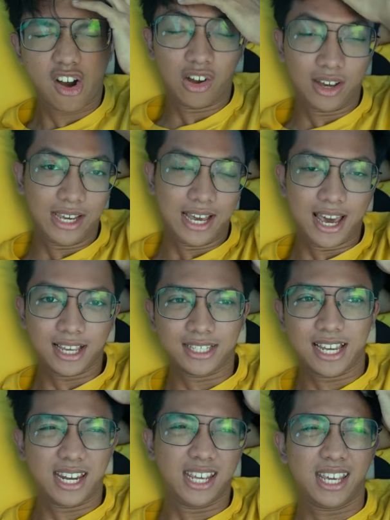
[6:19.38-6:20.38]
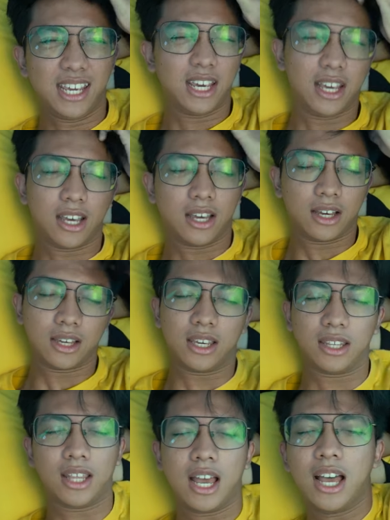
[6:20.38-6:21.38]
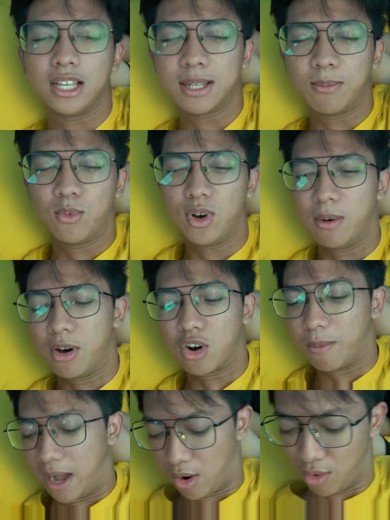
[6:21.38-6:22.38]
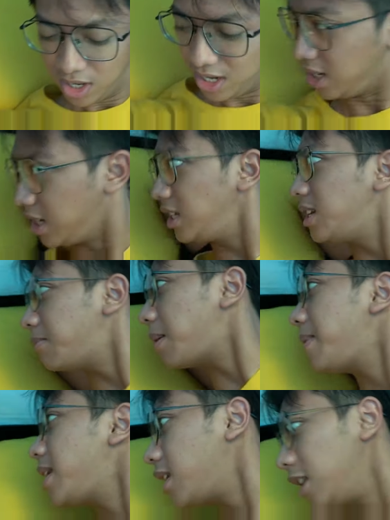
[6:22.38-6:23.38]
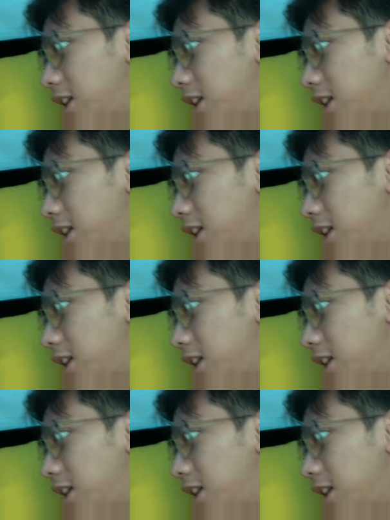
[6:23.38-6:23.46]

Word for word: Oke okay guys, jadi kita semua baru bangun ini. Ini jam berapa ya?